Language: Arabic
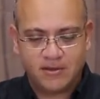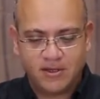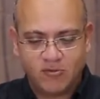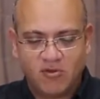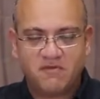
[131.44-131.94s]

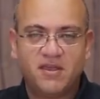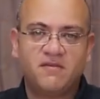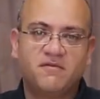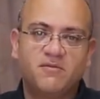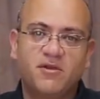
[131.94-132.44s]
للوفاة
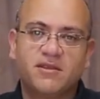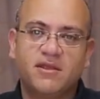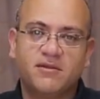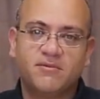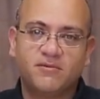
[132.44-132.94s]
في
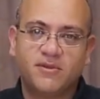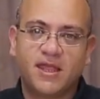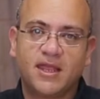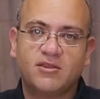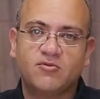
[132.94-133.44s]
المرضى
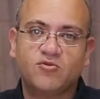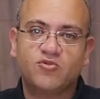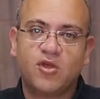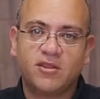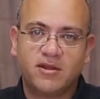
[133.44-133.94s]
بتاعة
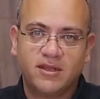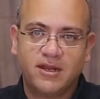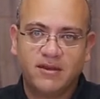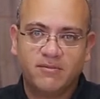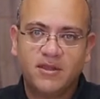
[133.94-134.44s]
هبوط عضلة
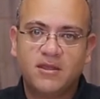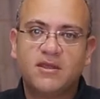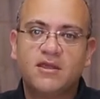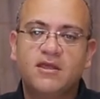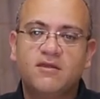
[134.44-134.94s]
القلب
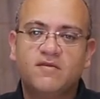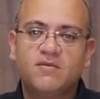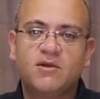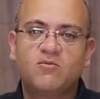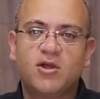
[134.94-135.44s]
في
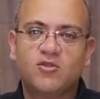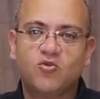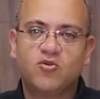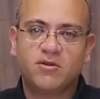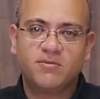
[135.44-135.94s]
مجموعات
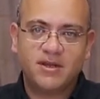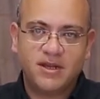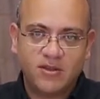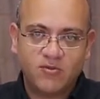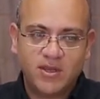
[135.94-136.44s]
أخرى من
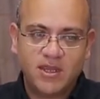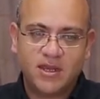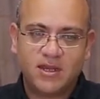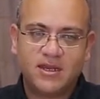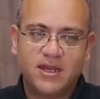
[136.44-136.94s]

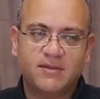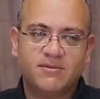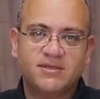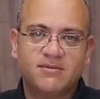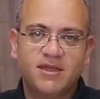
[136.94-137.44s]
الأدوية اللي احنا
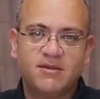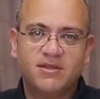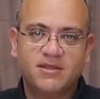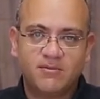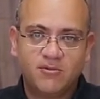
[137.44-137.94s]
بنسميها
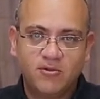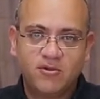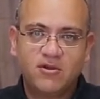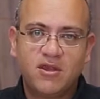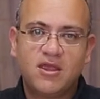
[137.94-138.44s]
البيتا
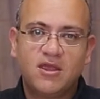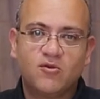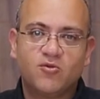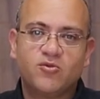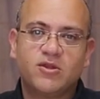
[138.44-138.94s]
بلوكر
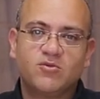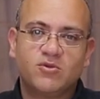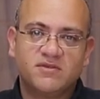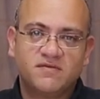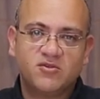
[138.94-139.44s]
ودولت
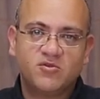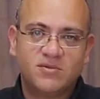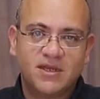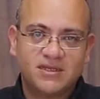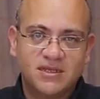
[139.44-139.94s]
وظيفتهم
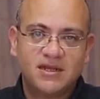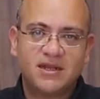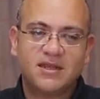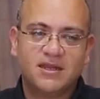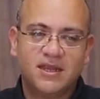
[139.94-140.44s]

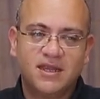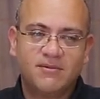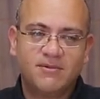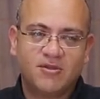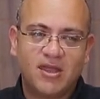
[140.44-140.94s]
كثيرة ان هي
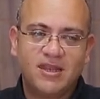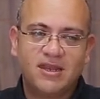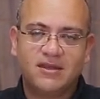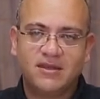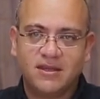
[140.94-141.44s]

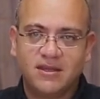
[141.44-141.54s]
بتقلل